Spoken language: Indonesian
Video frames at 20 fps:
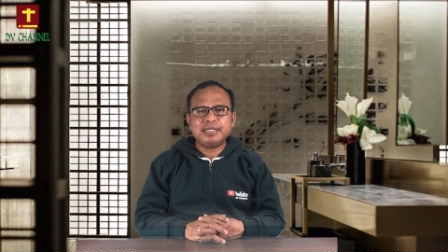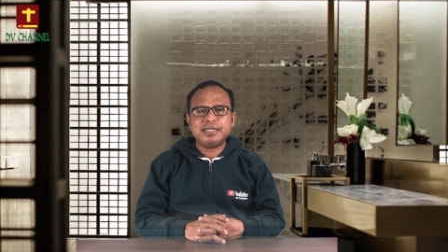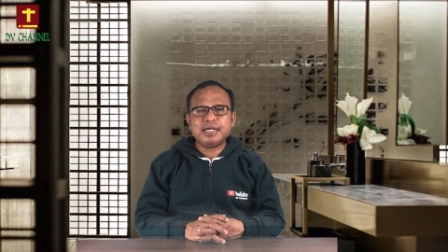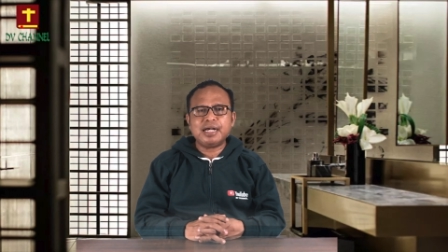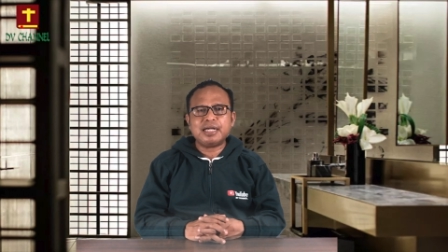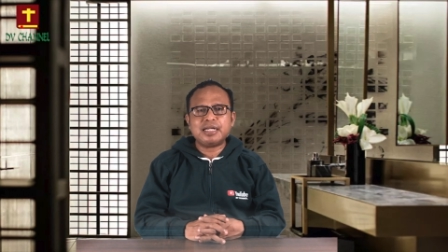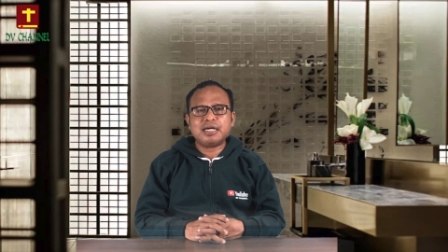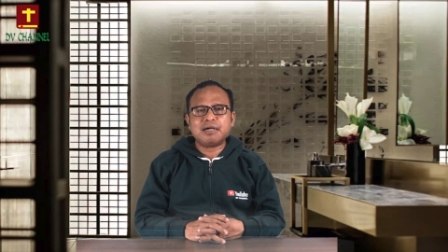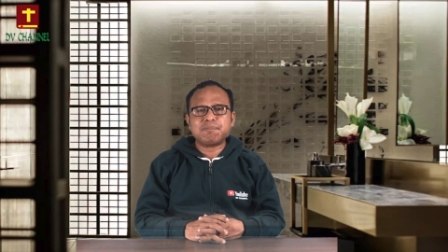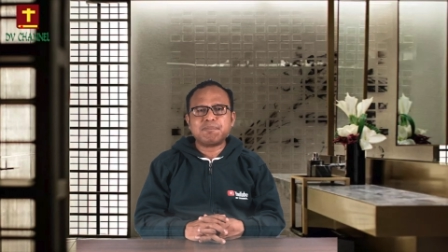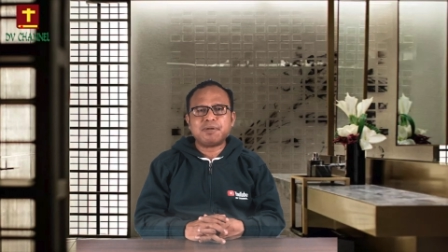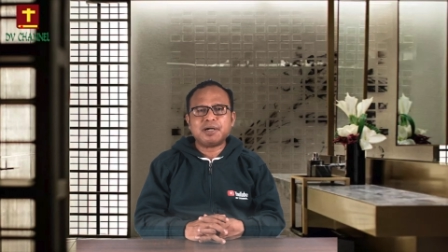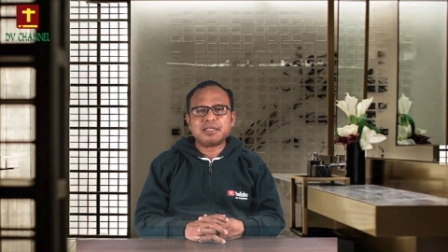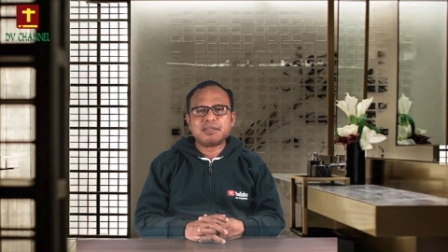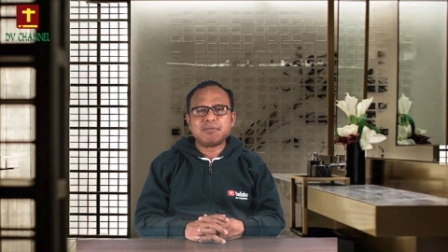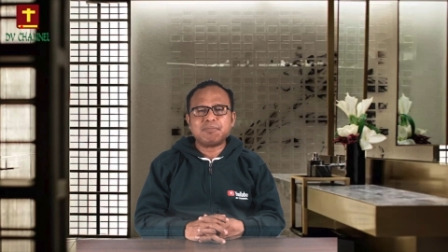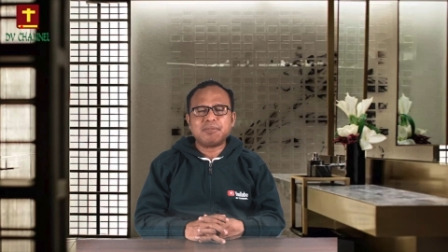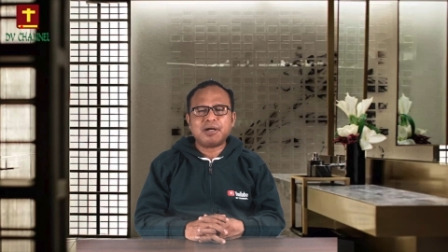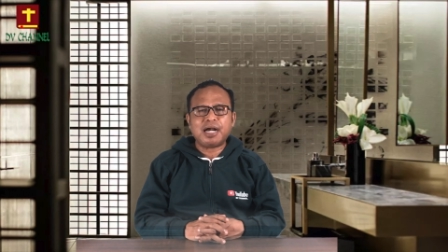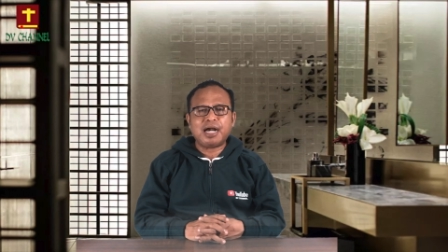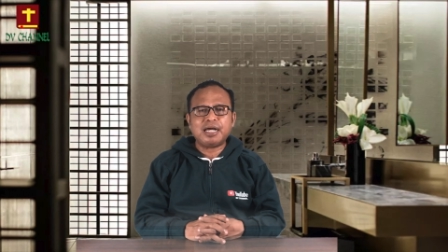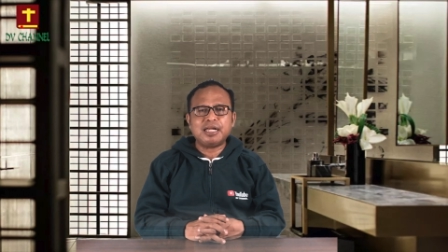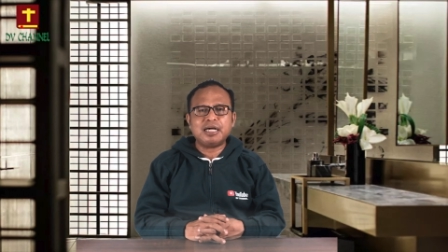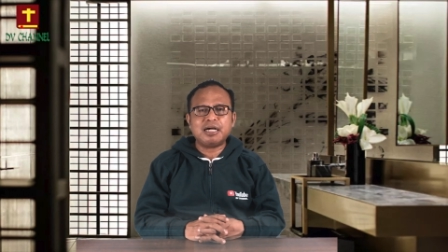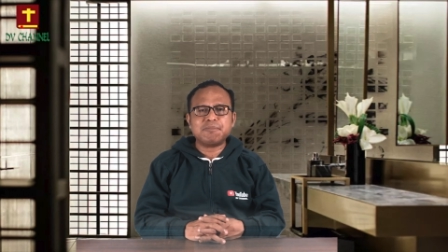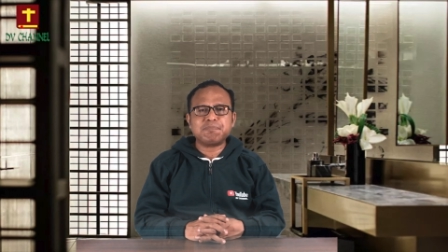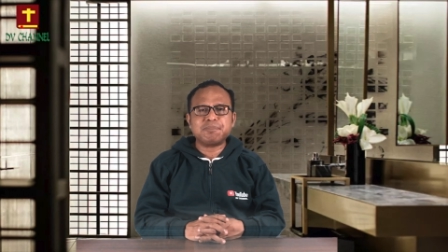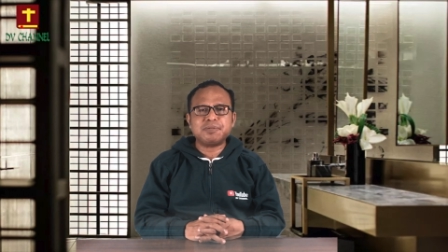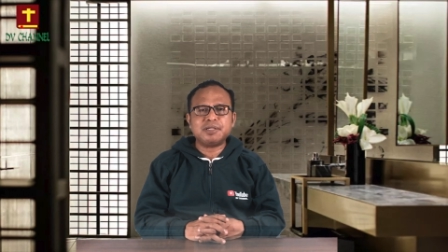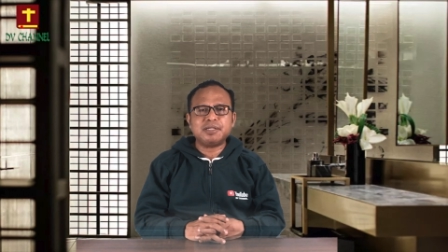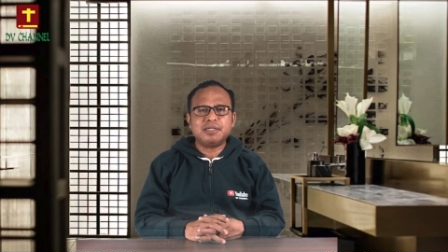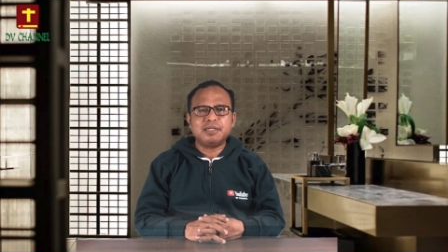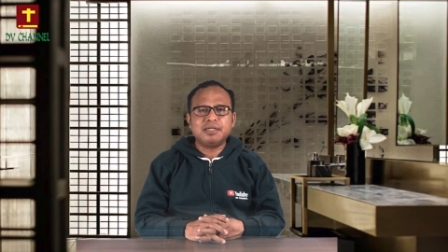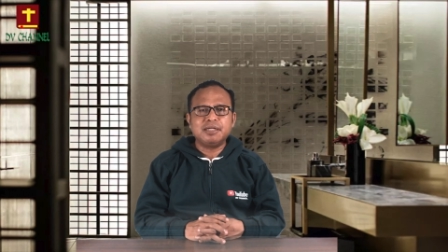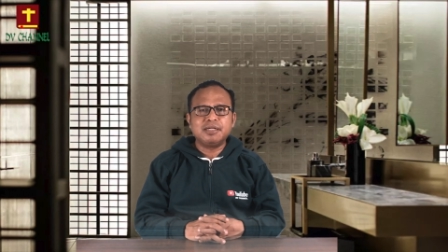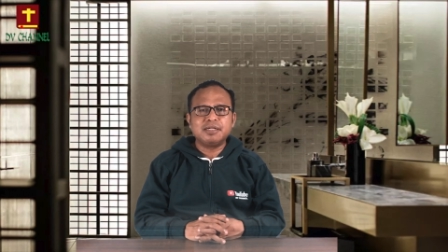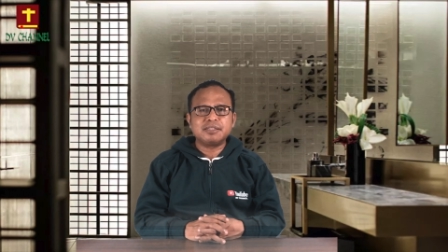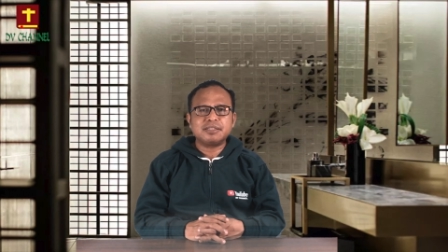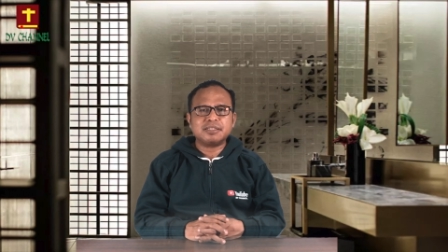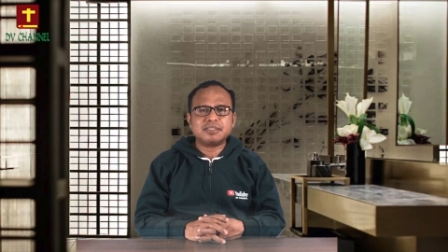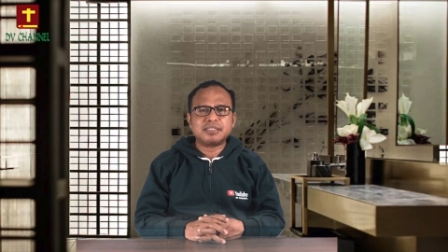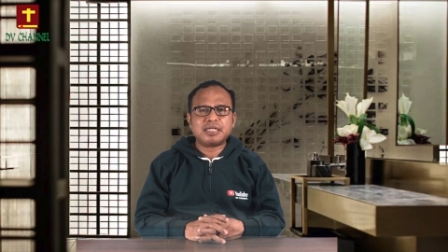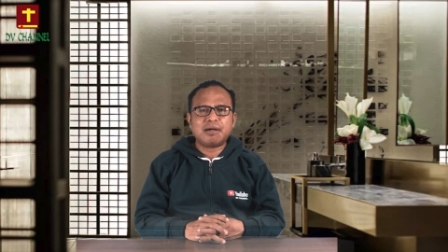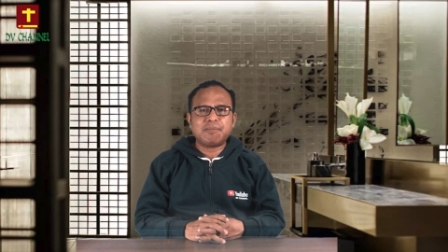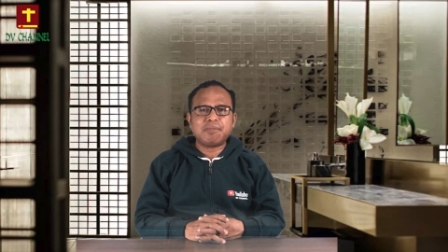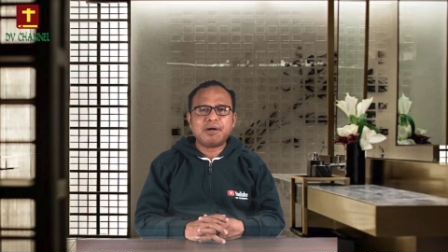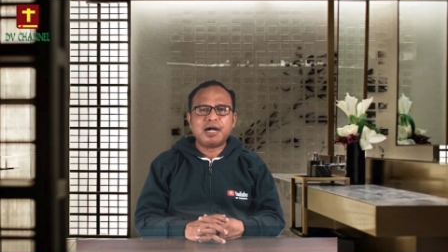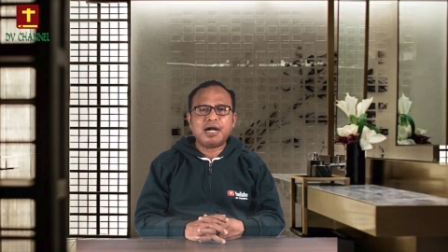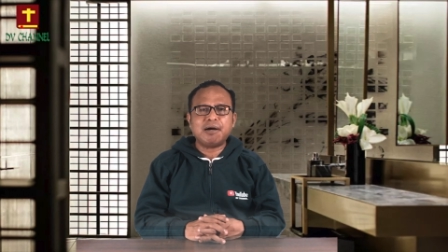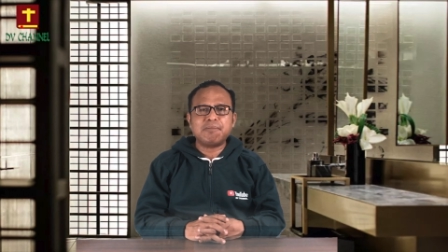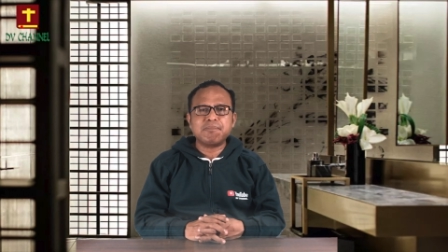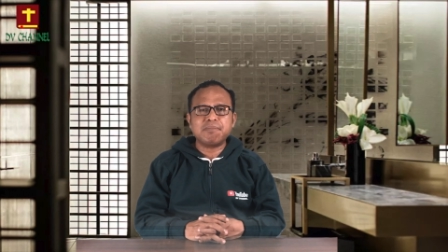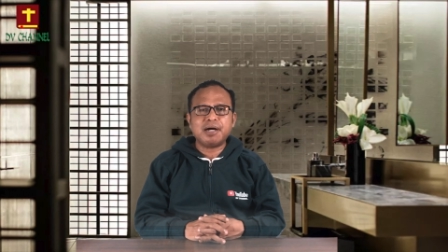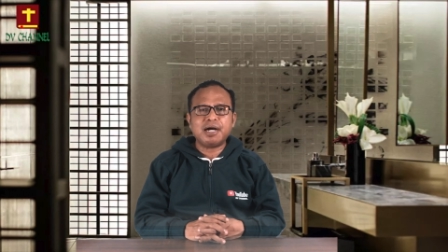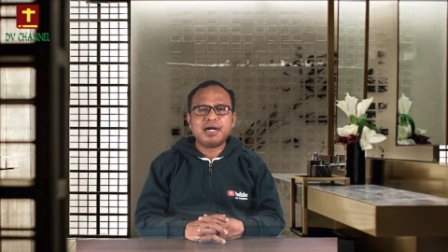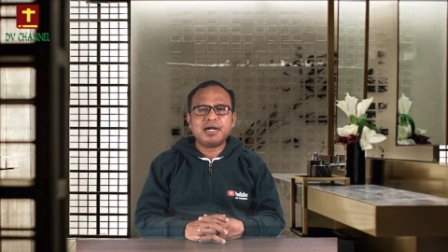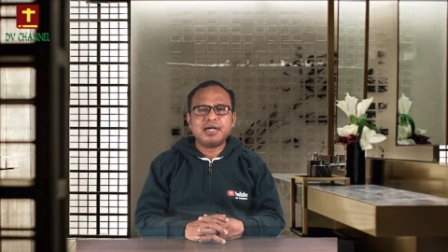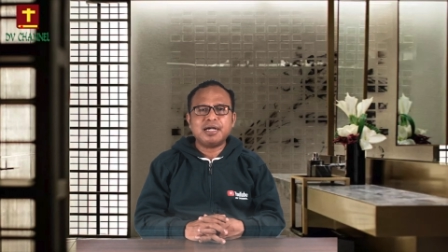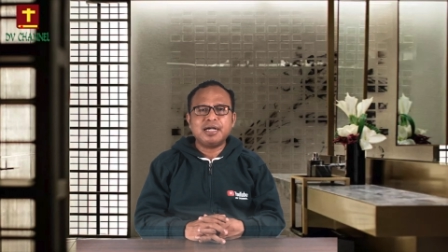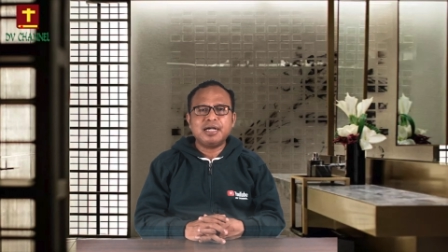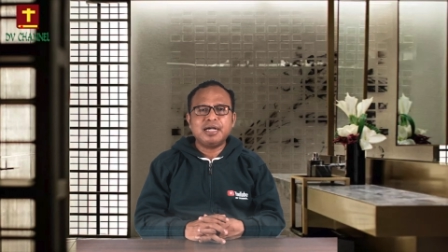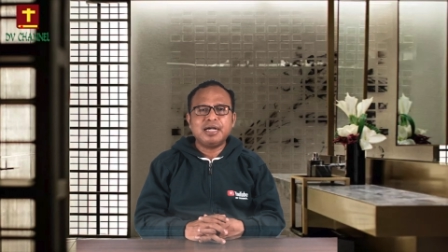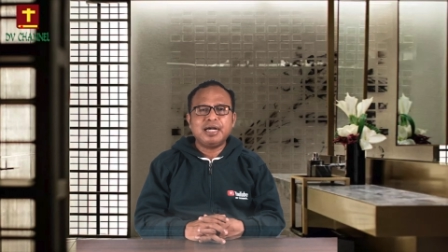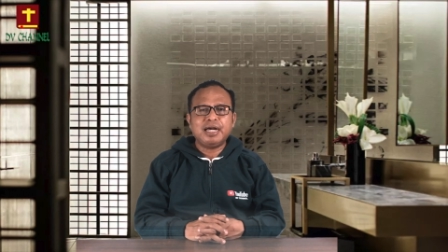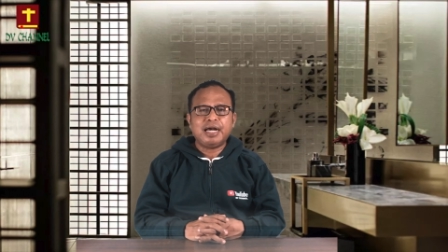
ia dapat menghadapi sesama hamba